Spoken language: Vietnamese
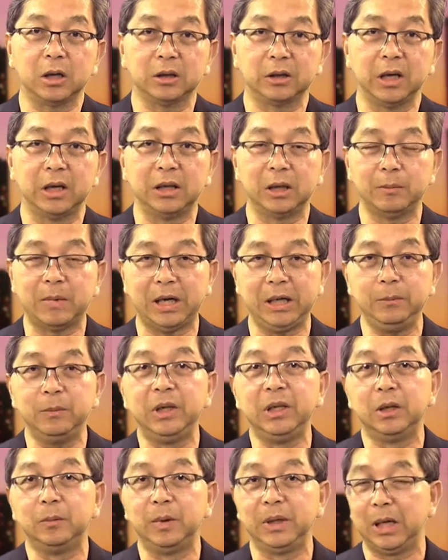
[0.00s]
trên cái máy
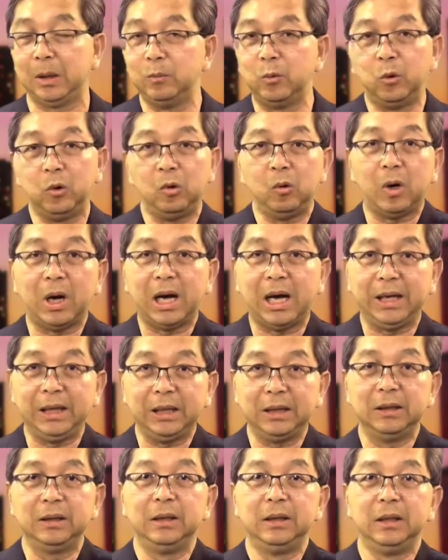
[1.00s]
bình thường mình hay mua ở ngoài
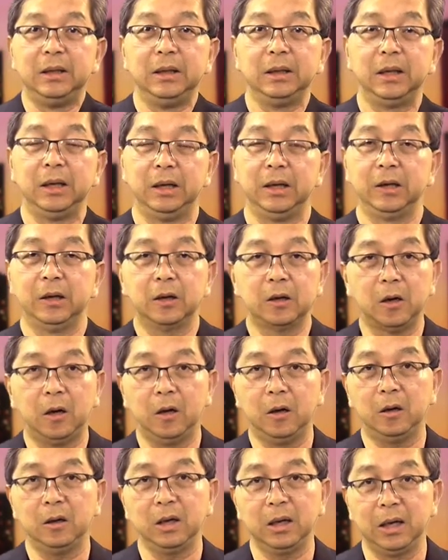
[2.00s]
á thì là nó
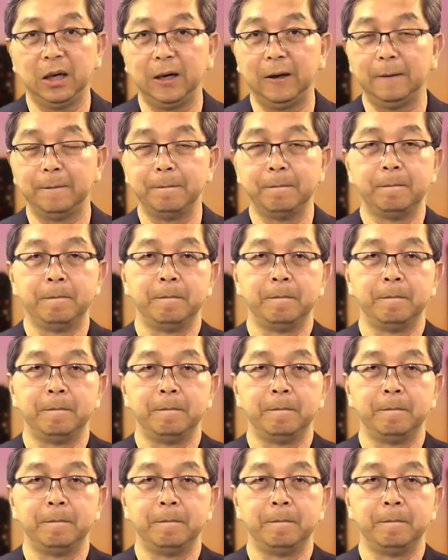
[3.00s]
có là